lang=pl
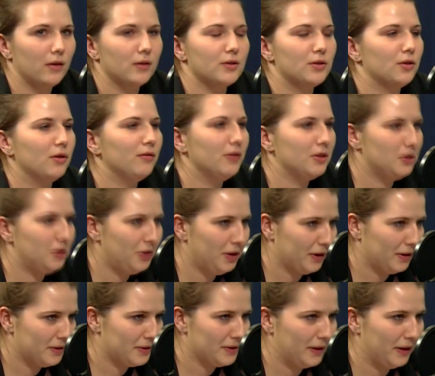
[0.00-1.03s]
Cytować
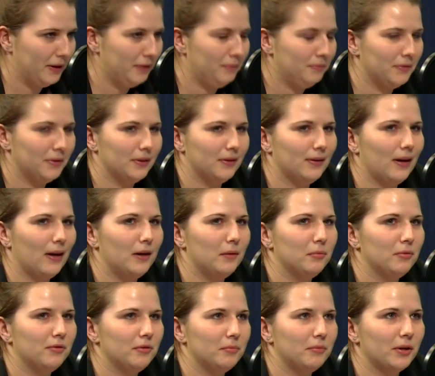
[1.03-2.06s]
nie chcę, y, ale
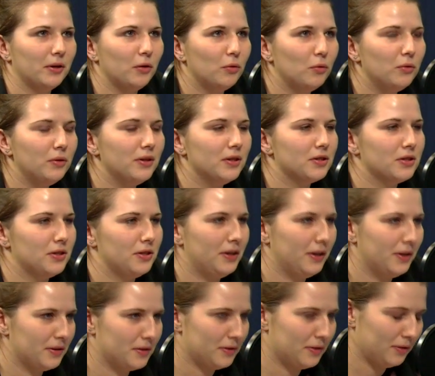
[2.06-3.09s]
powiem tak ogólnie, że
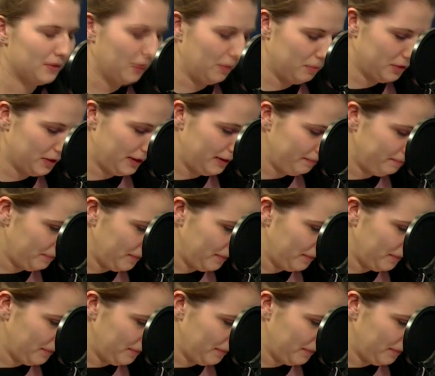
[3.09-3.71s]
nie jest dobrze.